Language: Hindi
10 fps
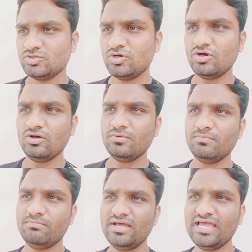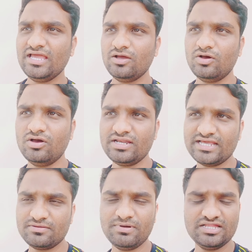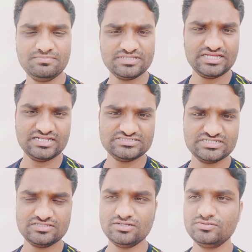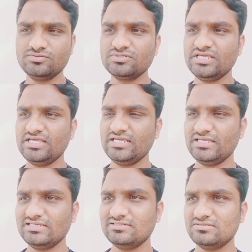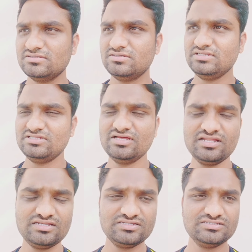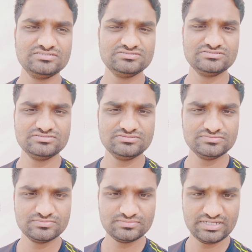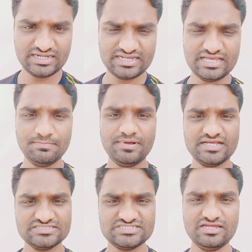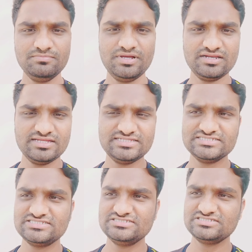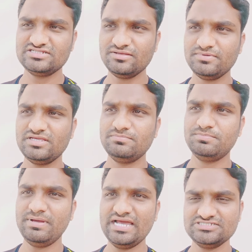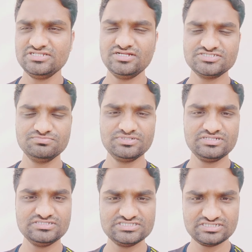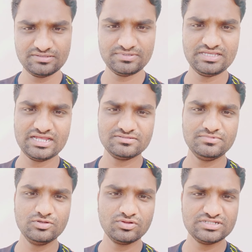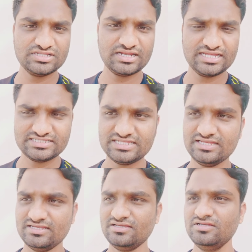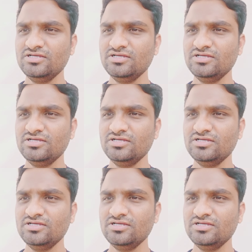तो मैं और एक बात बताना चाहता हूँ कि इधर इंडिया पाकिस्तान बांग्लादेश से जितने भी बैचलर्स जितने भी आदमी लोग इधर आते हैं